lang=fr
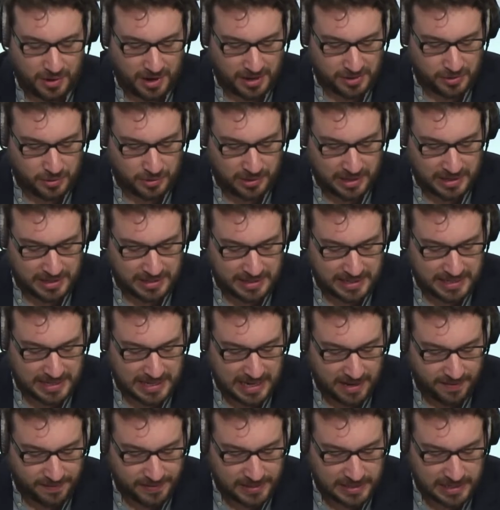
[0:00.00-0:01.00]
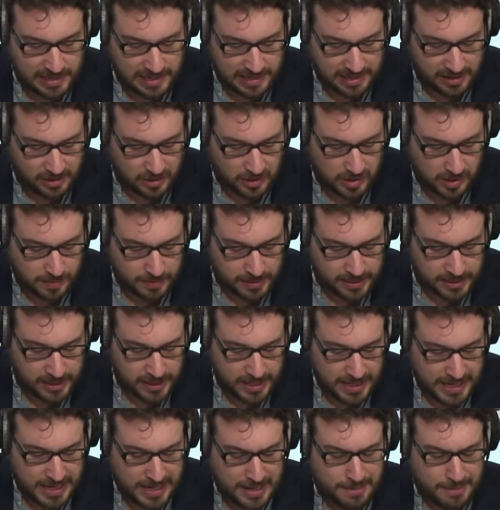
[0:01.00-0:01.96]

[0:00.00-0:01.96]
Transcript: sur Radio Classique, l'invité de l'économie.